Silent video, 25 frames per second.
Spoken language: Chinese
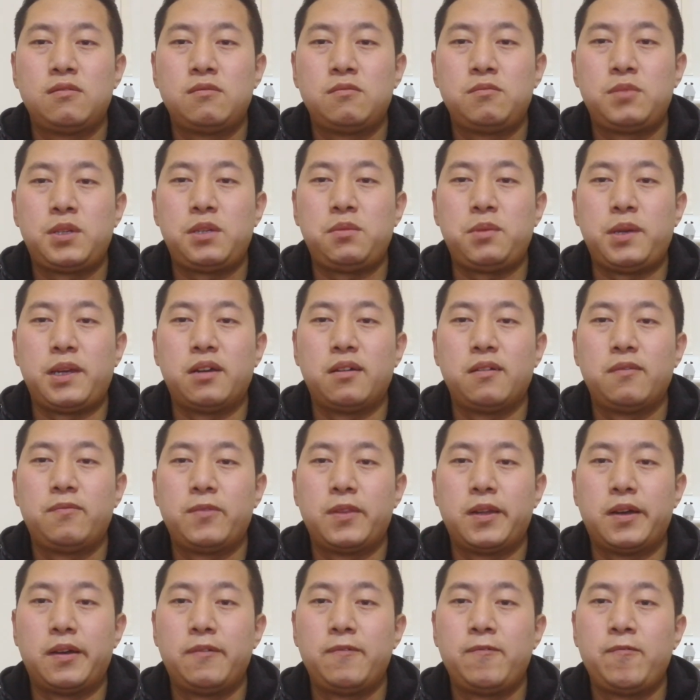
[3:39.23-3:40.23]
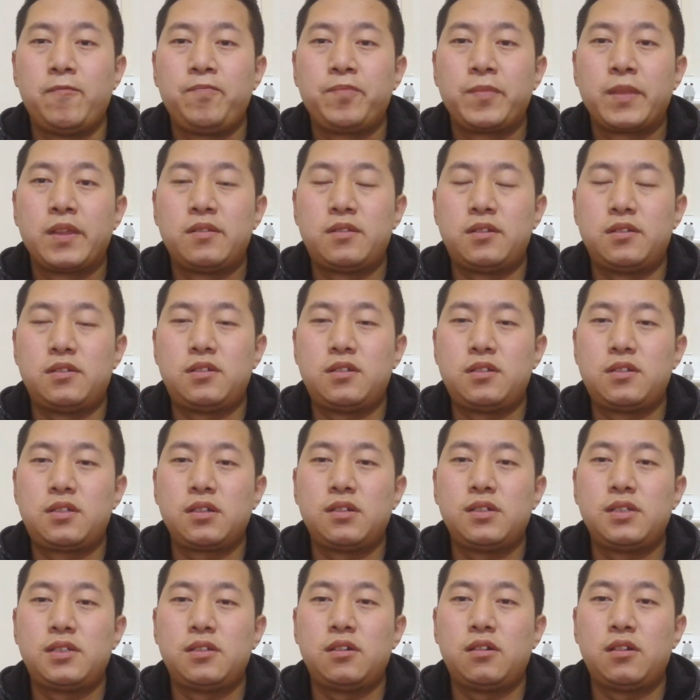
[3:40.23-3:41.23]
批评啊。 只是
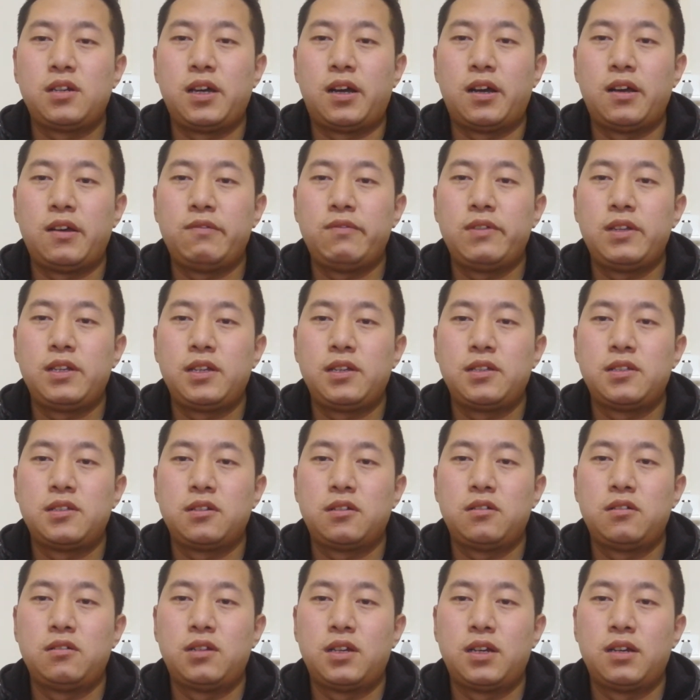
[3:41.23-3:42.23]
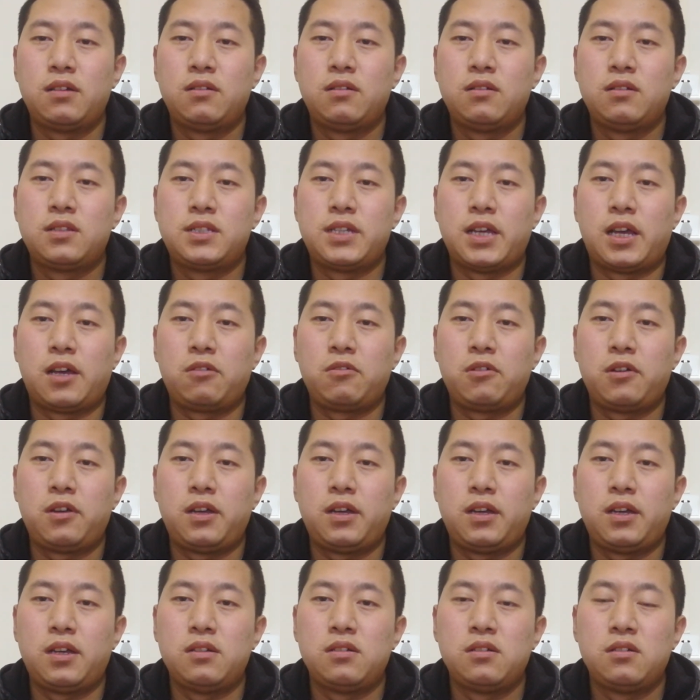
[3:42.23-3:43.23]
涉及到两岸问题之后呢，才
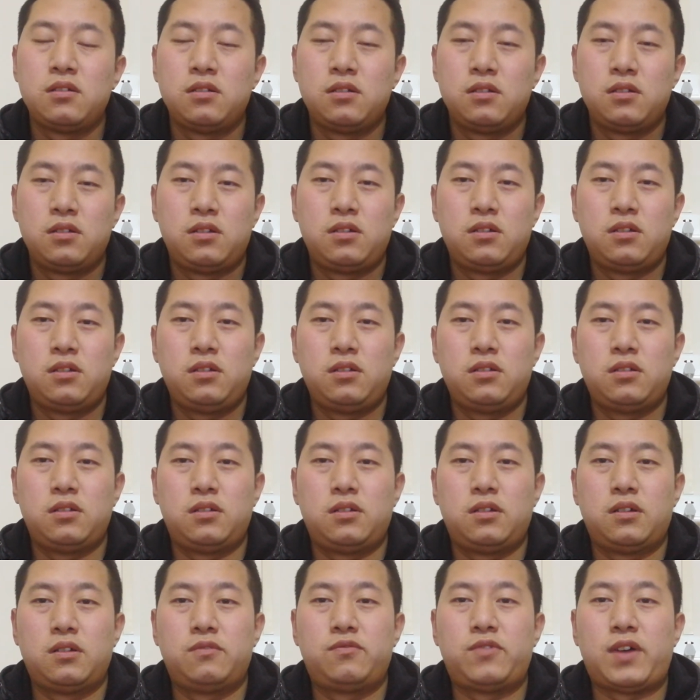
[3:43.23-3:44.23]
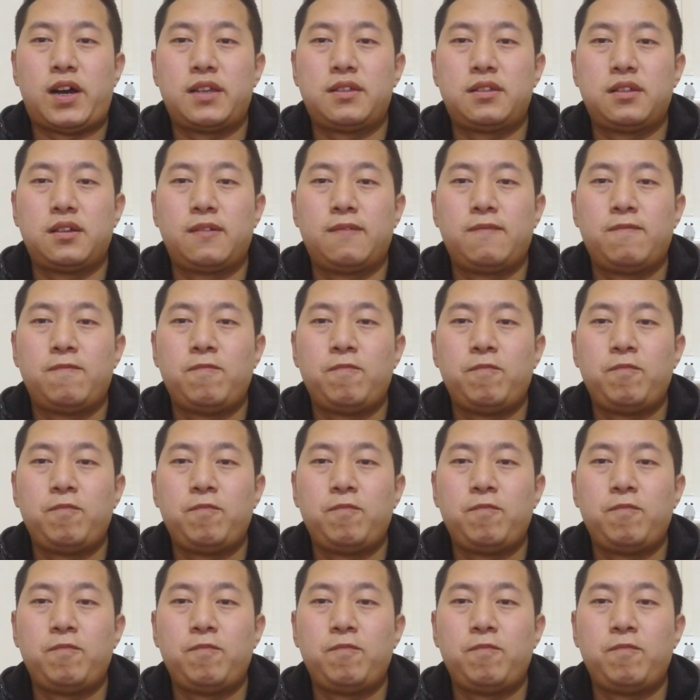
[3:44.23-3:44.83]
会发生